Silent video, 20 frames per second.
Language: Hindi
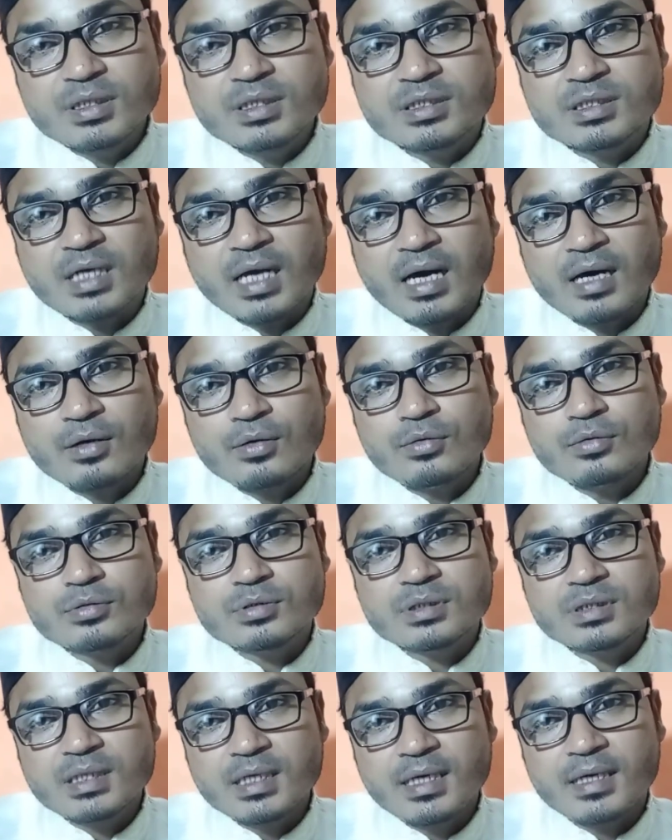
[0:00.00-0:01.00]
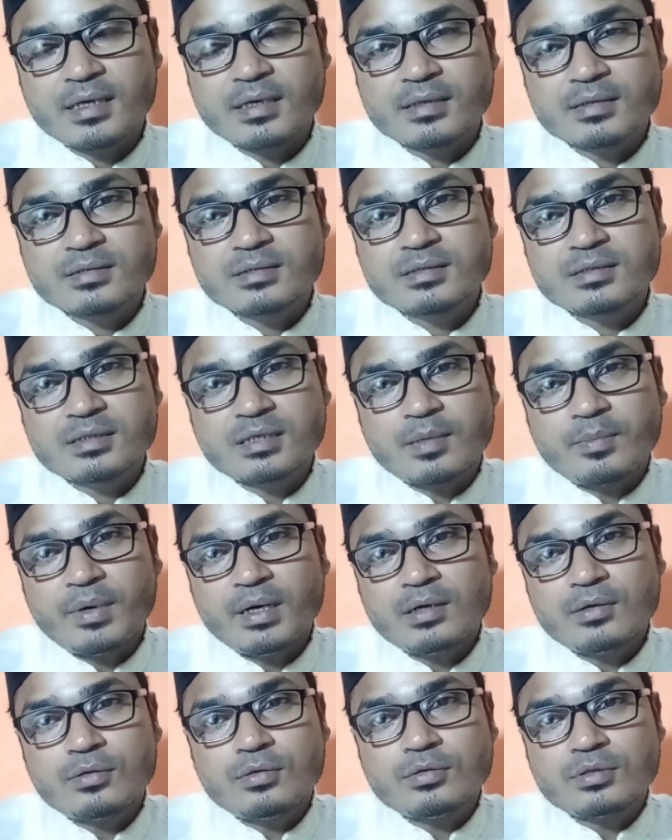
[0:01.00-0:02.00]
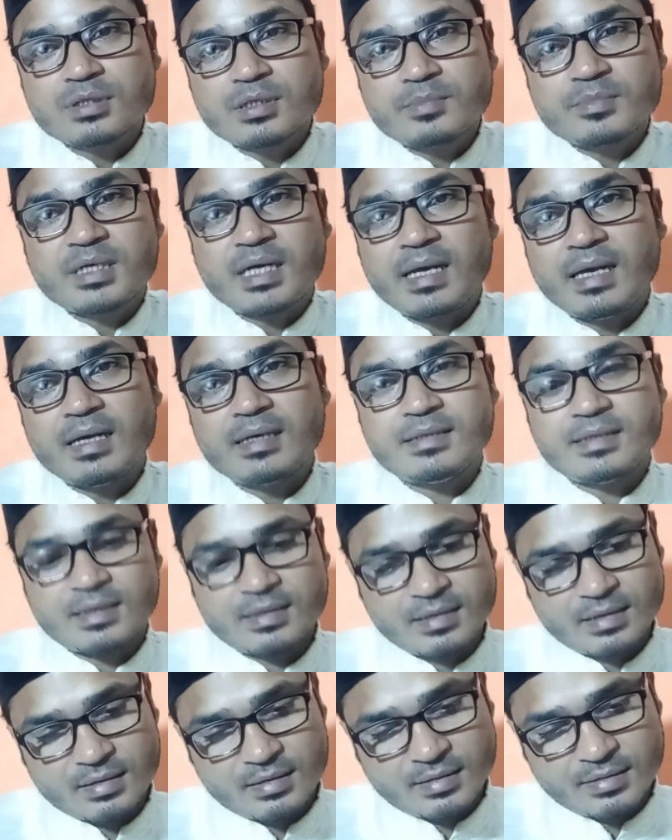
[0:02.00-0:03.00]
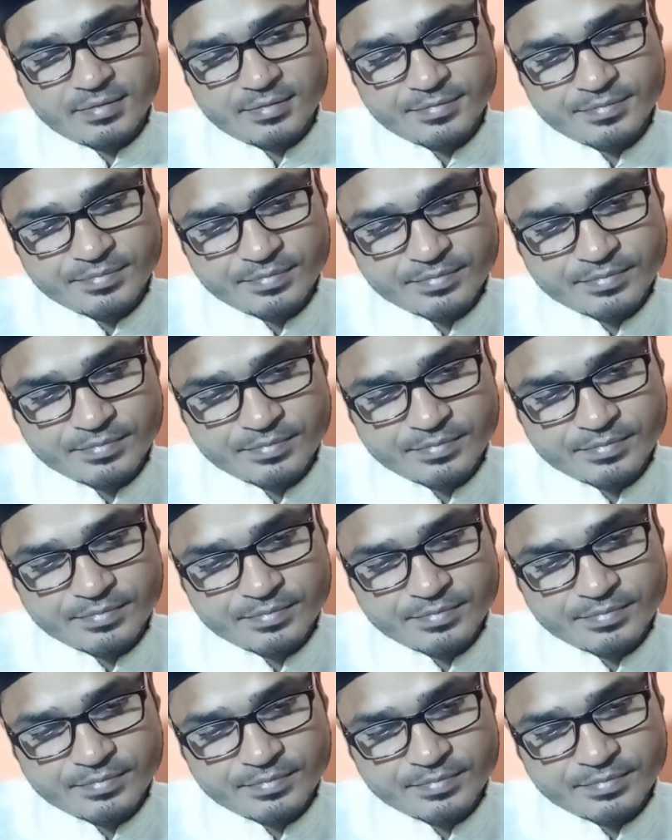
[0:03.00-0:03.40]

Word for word: इशारों से सबक को समझाया जाता था